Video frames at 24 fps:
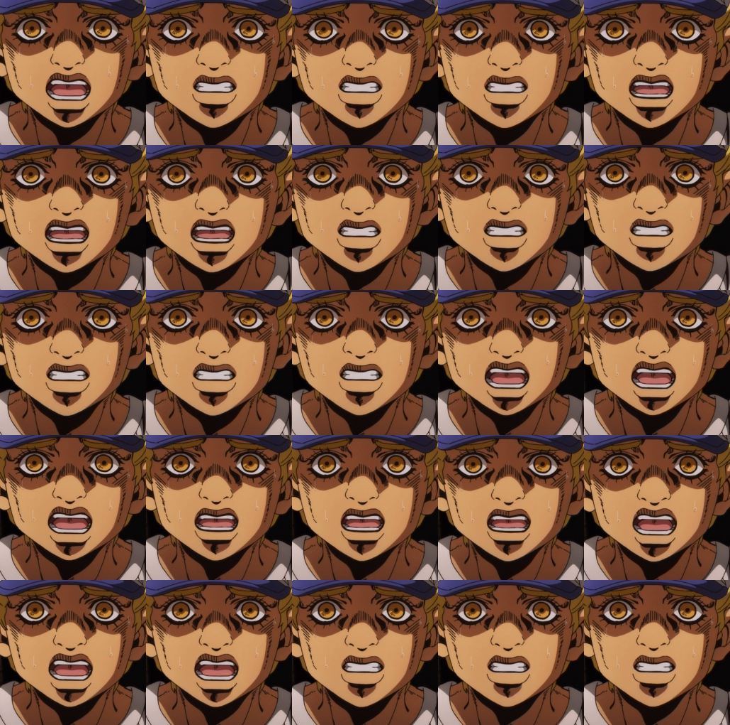quatro, tomei quatro
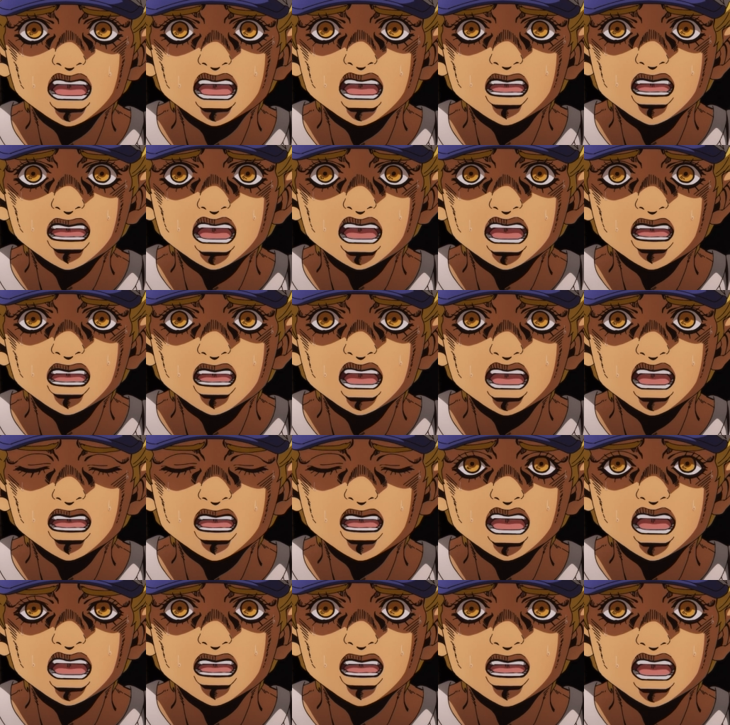vacinas. Ficou dois
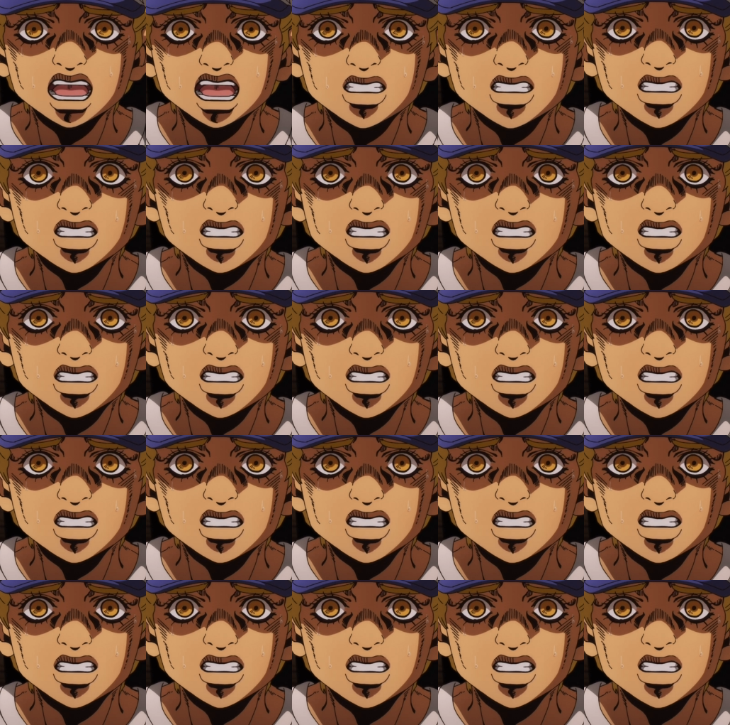anos.